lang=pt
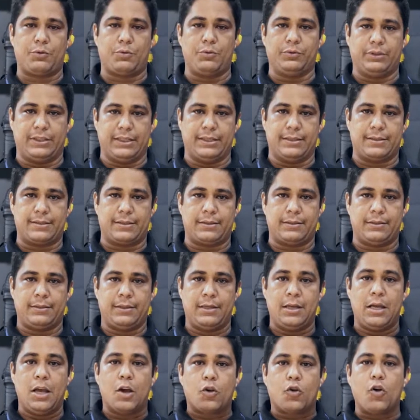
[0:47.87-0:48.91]
aconteça.
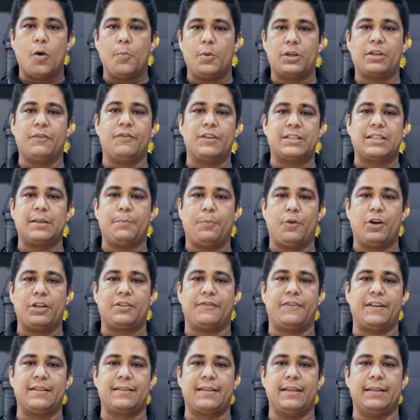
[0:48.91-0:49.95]
Como que você
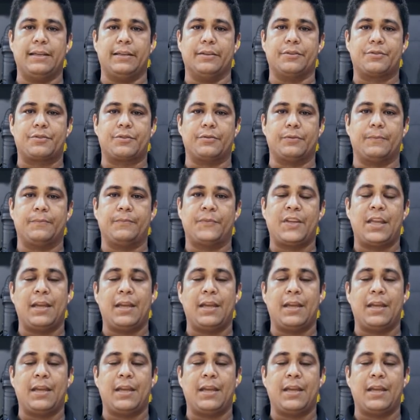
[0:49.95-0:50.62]
pode fazer isso?